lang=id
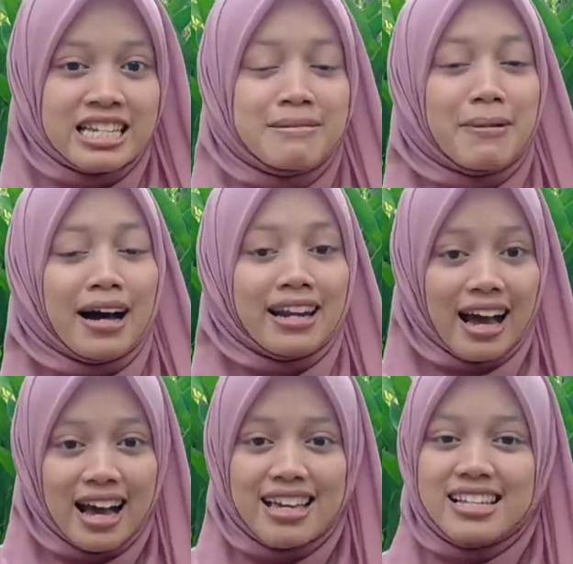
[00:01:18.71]
di
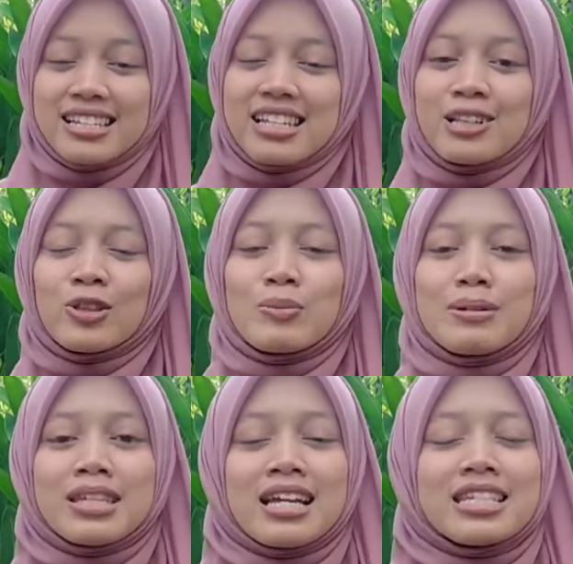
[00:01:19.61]
mana isi itu
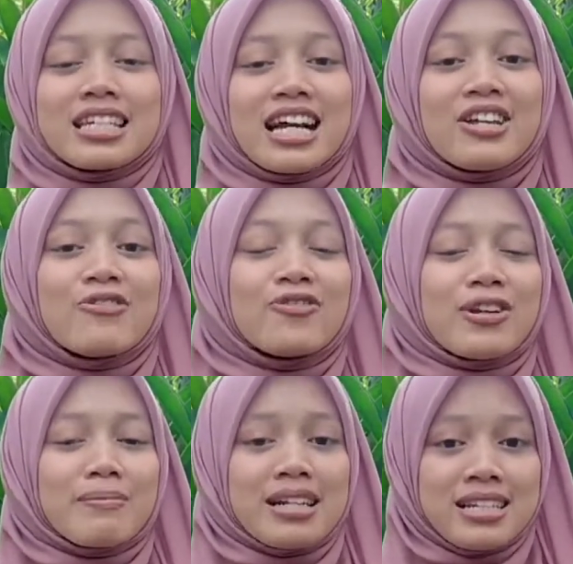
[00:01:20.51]
menyajikan
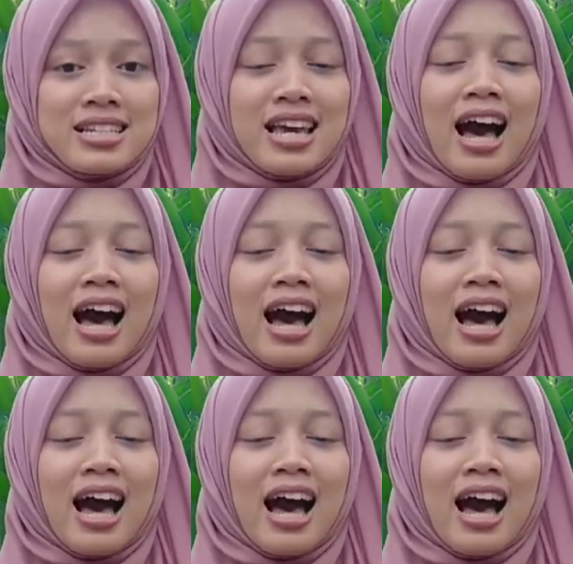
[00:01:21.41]
informasi